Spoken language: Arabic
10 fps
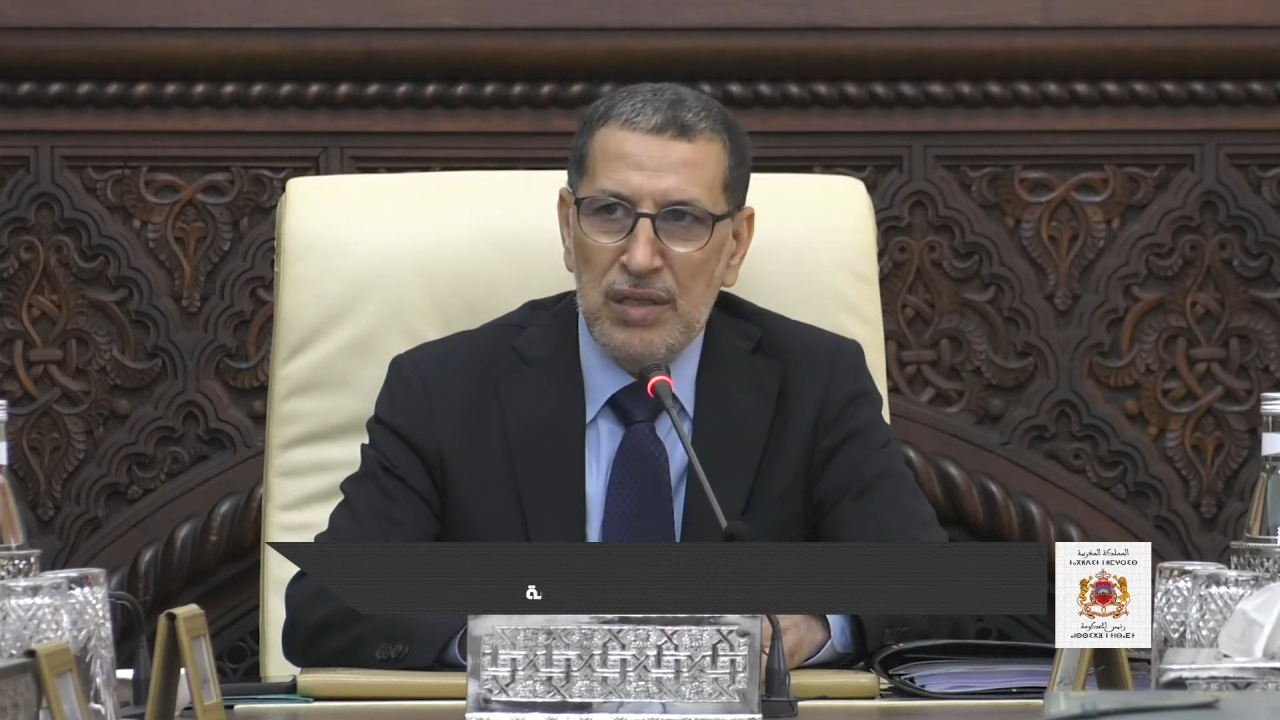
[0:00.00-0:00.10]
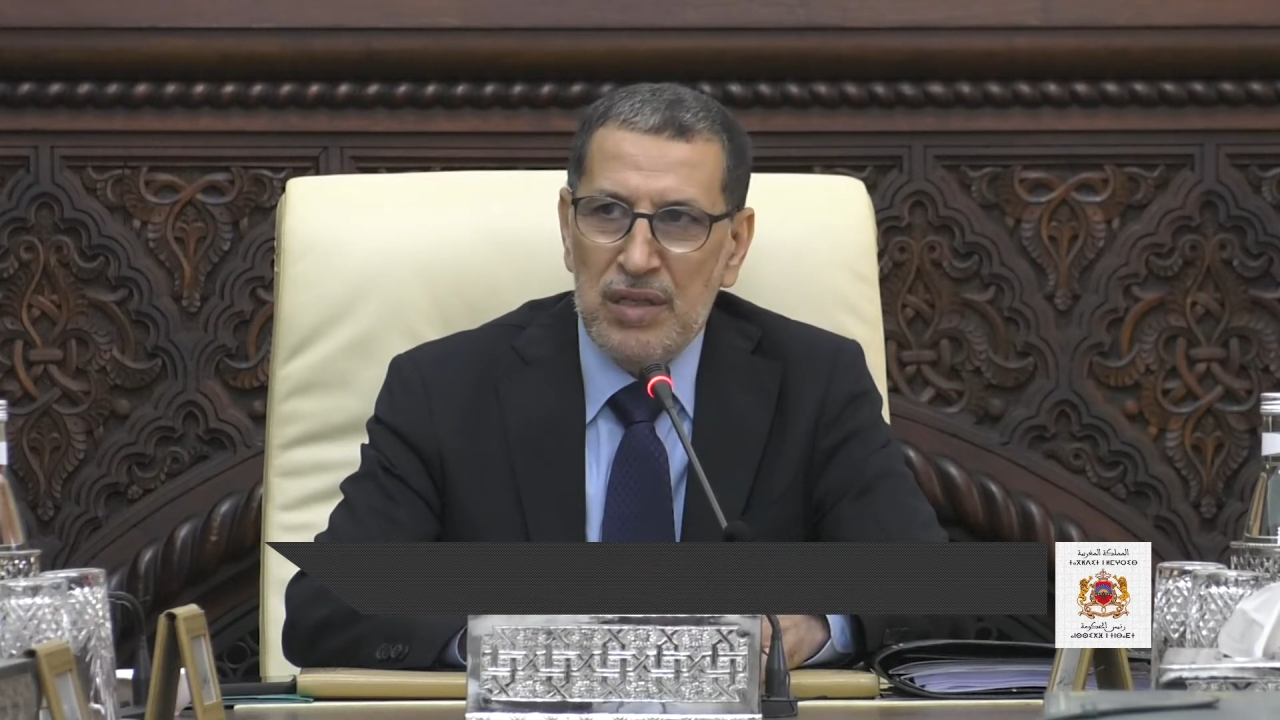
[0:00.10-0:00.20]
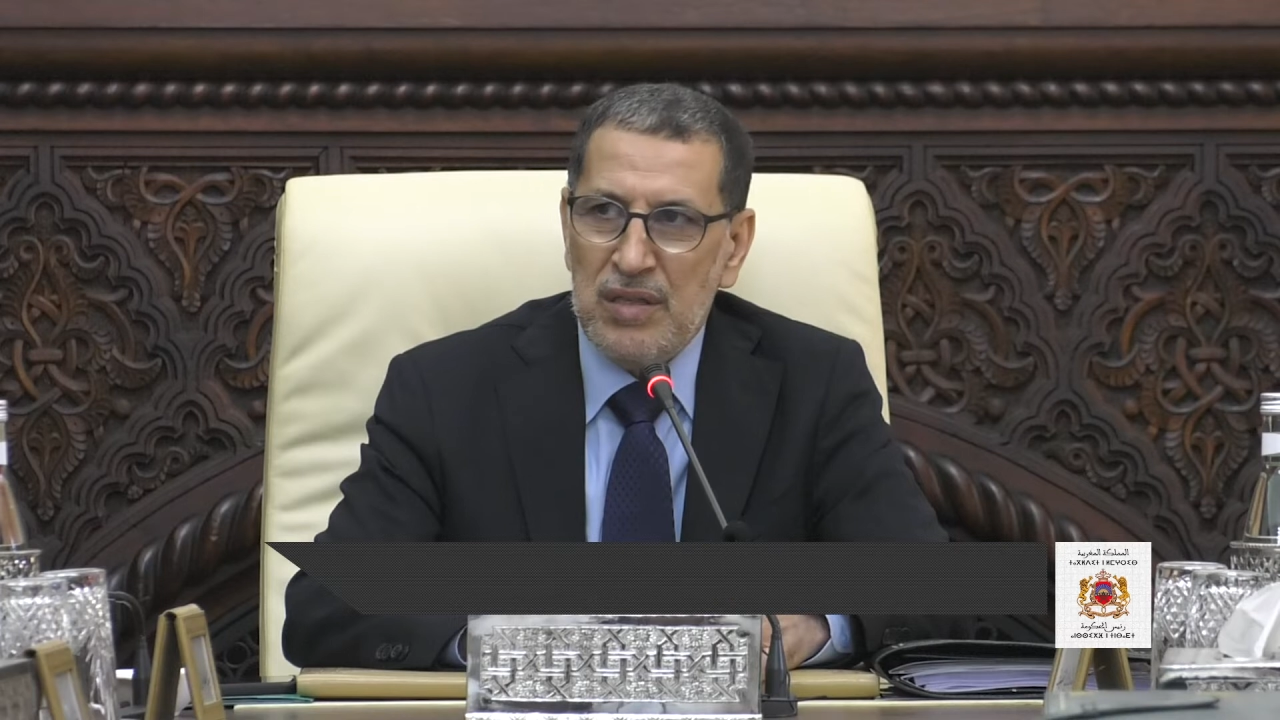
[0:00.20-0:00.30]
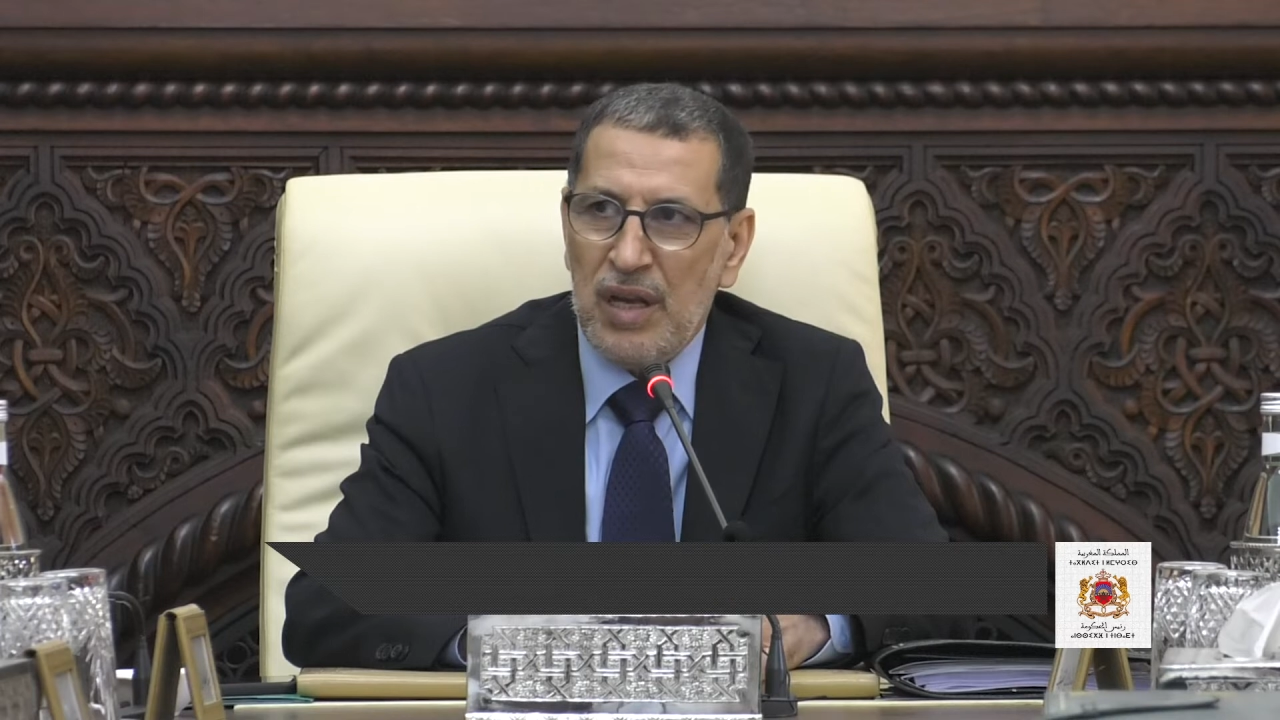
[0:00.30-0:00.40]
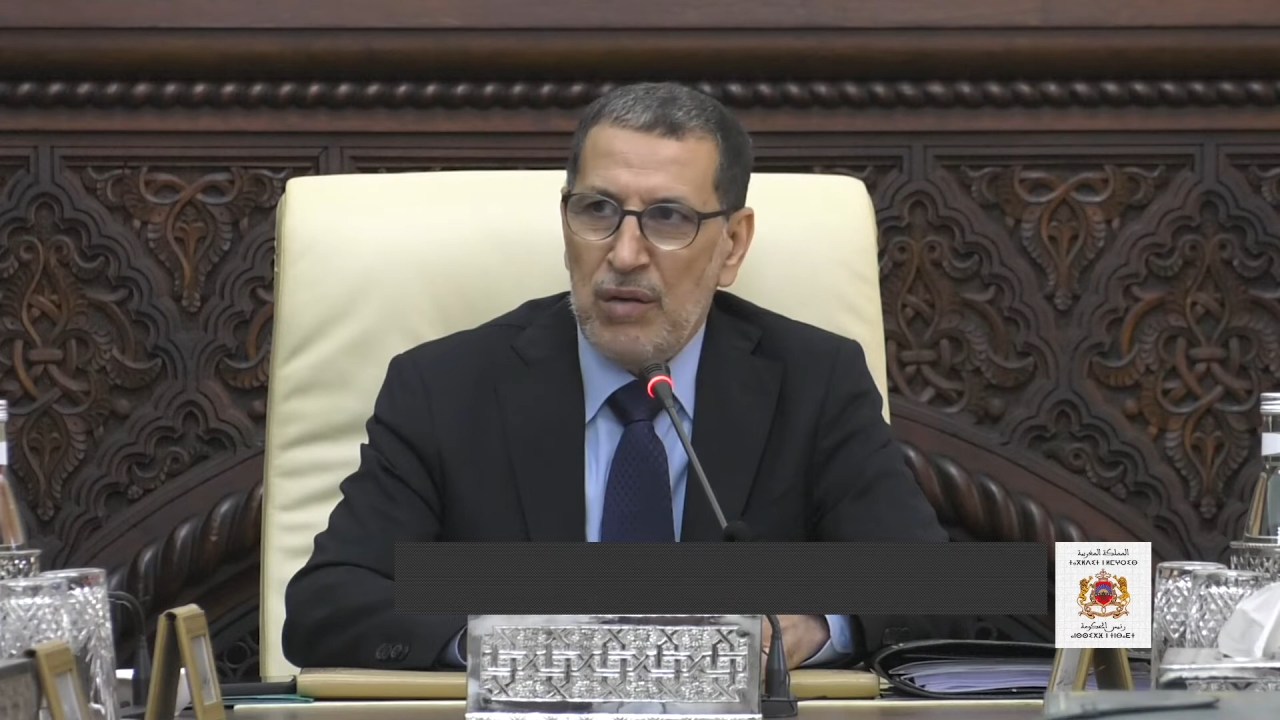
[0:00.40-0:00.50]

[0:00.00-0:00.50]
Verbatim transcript: النزاع